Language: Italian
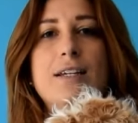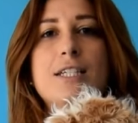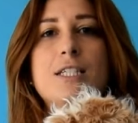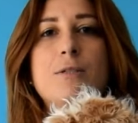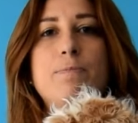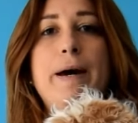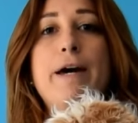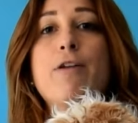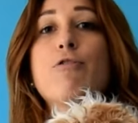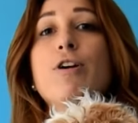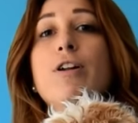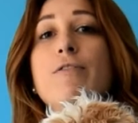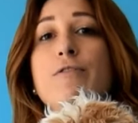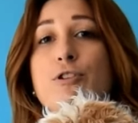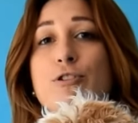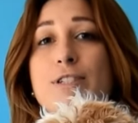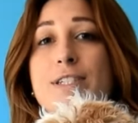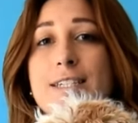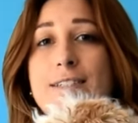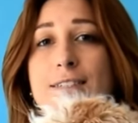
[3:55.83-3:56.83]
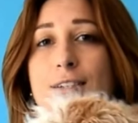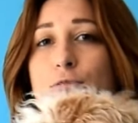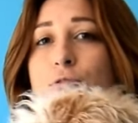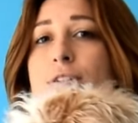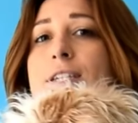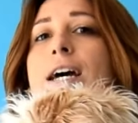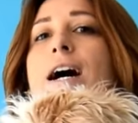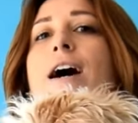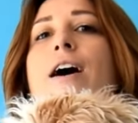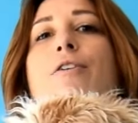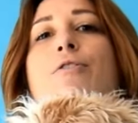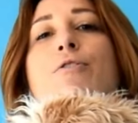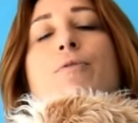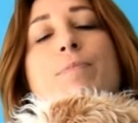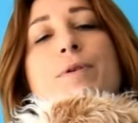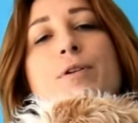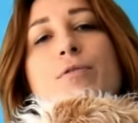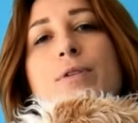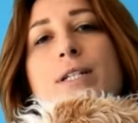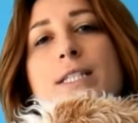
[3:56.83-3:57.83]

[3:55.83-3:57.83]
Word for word: Spero che il video sia stato chiaro, per